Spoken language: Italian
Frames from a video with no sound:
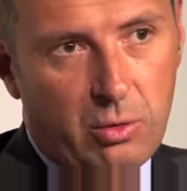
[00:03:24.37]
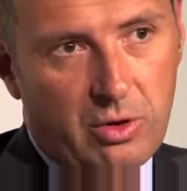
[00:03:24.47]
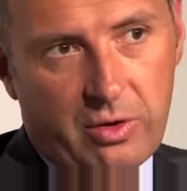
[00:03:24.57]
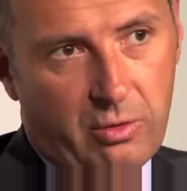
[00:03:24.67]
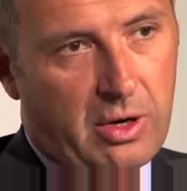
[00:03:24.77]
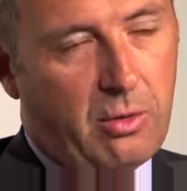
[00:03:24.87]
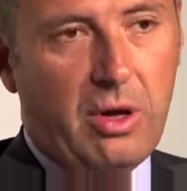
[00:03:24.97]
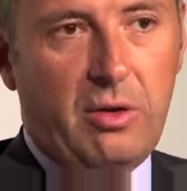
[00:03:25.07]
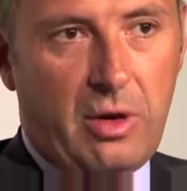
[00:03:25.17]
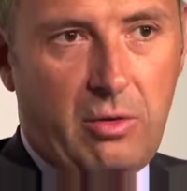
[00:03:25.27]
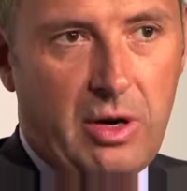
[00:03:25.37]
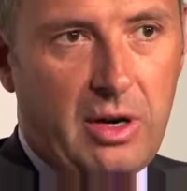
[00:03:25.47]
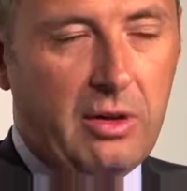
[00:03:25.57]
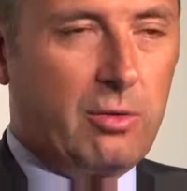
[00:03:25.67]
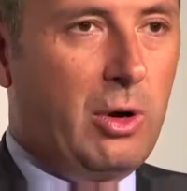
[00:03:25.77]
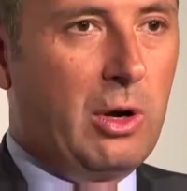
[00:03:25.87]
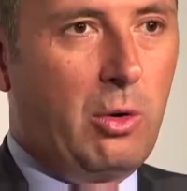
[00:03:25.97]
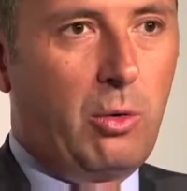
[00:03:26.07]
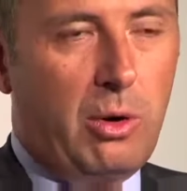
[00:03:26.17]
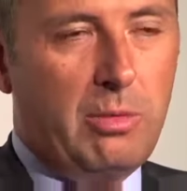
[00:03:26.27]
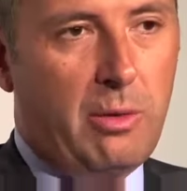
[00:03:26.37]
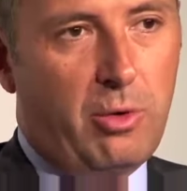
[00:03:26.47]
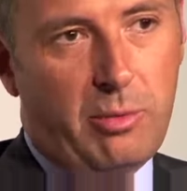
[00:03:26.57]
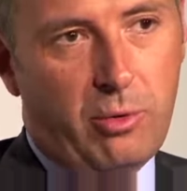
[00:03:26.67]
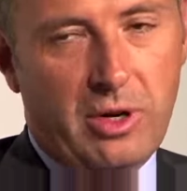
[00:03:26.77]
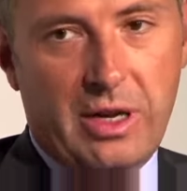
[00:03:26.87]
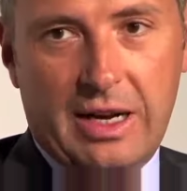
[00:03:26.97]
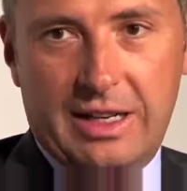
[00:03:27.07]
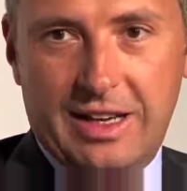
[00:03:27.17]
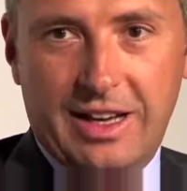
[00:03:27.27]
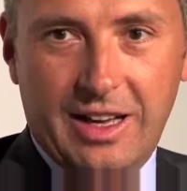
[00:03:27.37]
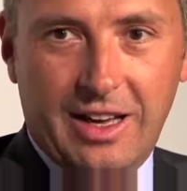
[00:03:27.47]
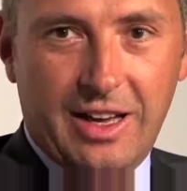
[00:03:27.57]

Luis è una di queste, è una delle scuole con cui abbiamo una più radicata